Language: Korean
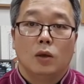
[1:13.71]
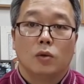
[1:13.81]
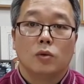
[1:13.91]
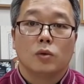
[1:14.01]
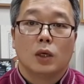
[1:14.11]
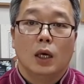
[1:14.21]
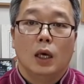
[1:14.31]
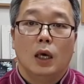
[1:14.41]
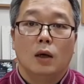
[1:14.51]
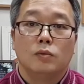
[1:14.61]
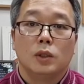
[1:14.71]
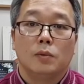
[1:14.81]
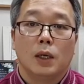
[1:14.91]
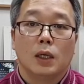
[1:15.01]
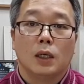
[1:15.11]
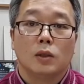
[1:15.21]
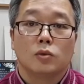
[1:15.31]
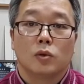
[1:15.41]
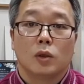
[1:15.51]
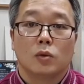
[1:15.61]
이렇게
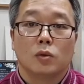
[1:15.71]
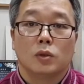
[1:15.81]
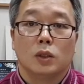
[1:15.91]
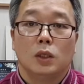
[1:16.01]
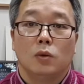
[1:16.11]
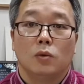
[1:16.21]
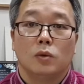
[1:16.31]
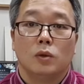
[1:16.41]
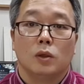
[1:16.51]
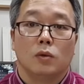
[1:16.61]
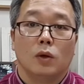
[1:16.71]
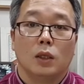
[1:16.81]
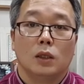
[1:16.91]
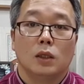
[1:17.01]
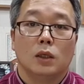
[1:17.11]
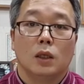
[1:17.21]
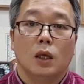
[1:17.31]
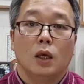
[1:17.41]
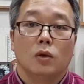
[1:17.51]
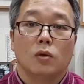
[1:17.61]
엄지발가락 쪽에 통증이 오는 경우에는
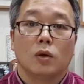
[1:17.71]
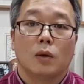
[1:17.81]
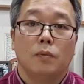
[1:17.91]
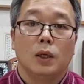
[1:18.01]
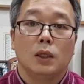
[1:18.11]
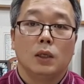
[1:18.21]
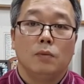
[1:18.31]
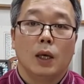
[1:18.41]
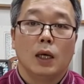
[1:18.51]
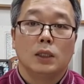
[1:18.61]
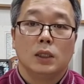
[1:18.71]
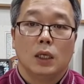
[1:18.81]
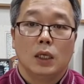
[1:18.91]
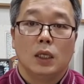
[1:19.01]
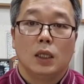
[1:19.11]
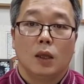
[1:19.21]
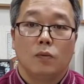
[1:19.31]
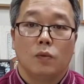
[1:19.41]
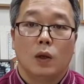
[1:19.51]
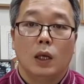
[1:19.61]
이렇게 병이 몇 가지가 있기
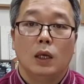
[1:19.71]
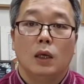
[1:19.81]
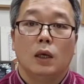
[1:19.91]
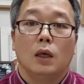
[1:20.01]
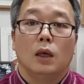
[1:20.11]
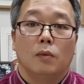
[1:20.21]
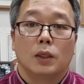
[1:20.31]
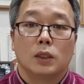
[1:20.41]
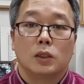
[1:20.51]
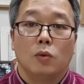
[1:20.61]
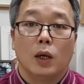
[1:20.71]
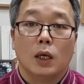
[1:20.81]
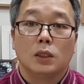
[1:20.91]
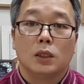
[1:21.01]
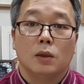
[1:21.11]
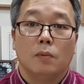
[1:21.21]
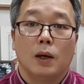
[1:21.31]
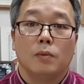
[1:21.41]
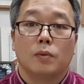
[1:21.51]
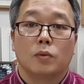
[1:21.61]
때문에 반드시 외과적인
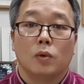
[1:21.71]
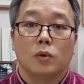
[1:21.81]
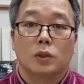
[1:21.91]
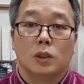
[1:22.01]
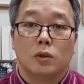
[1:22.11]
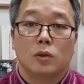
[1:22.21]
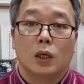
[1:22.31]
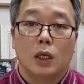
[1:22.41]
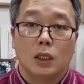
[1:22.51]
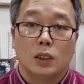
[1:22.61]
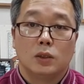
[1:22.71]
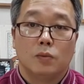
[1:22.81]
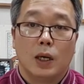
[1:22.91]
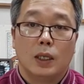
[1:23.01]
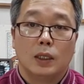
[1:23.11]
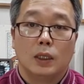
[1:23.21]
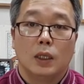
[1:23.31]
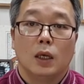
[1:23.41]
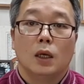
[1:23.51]
방법도 치료를 해야 되지만